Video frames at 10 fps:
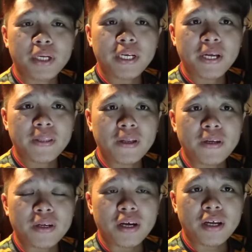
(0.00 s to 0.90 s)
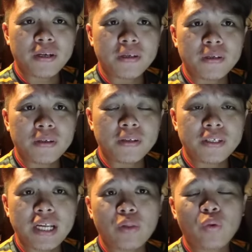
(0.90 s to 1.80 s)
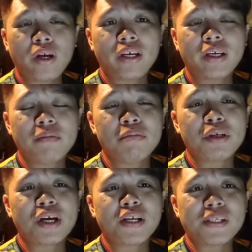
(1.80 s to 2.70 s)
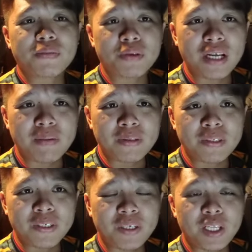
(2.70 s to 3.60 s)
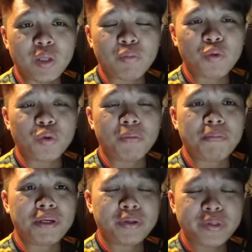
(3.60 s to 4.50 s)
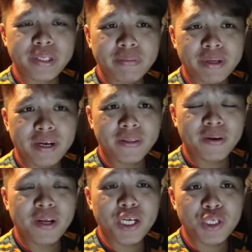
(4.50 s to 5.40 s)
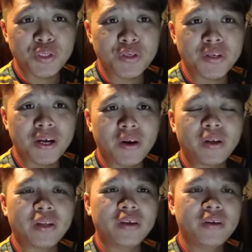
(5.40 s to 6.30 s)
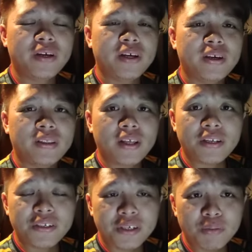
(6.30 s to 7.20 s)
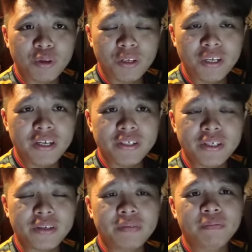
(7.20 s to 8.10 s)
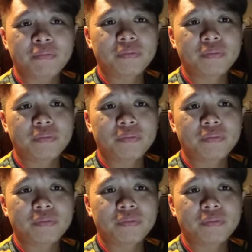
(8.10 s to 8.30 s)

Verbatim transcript: Berkaitan dengan satu lagi bekas Perdana Menteri ataupun pengerusi Perikatan Nasional hari ini, Tan Sri Muhyiddin Yassin.